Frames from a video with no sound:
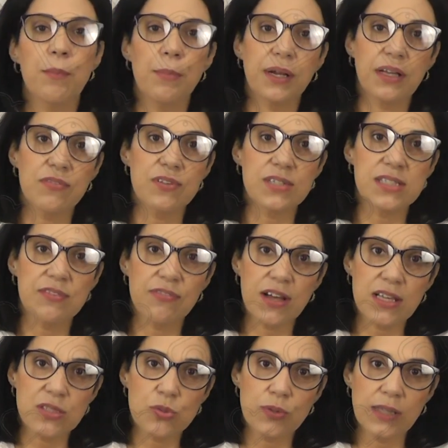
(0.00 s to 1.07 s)
para que você
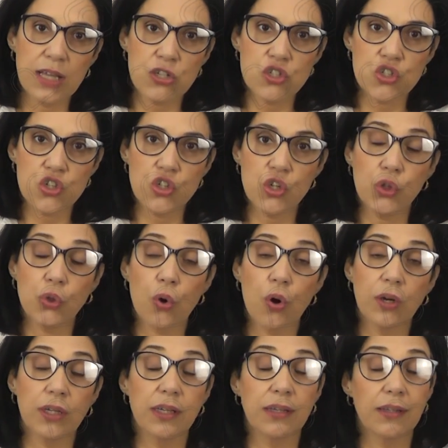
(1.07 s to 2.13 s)
faça o teste de
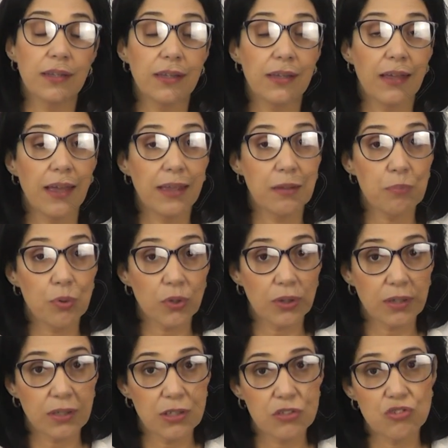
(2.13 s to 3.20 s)
toque, que é
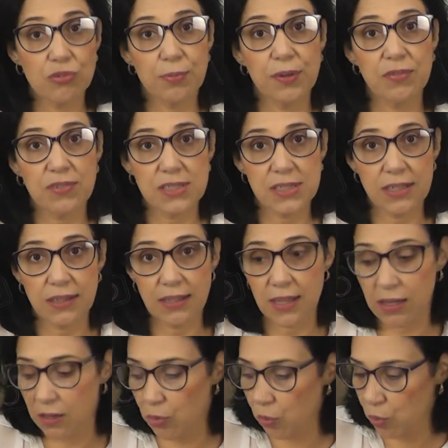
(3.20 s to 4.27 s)
importante para você
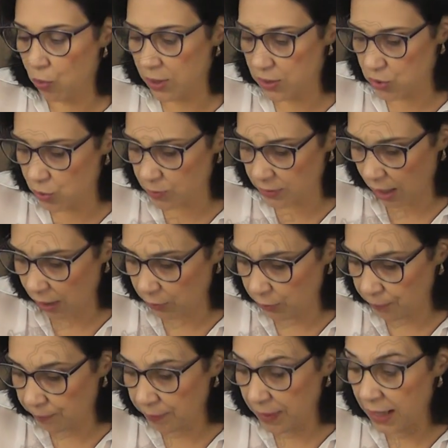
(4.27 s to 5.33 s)
ter o
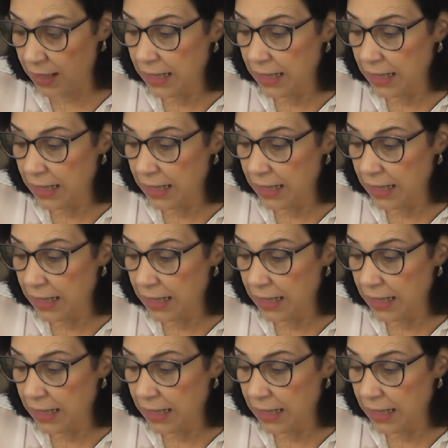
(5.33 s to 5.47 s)
resultado.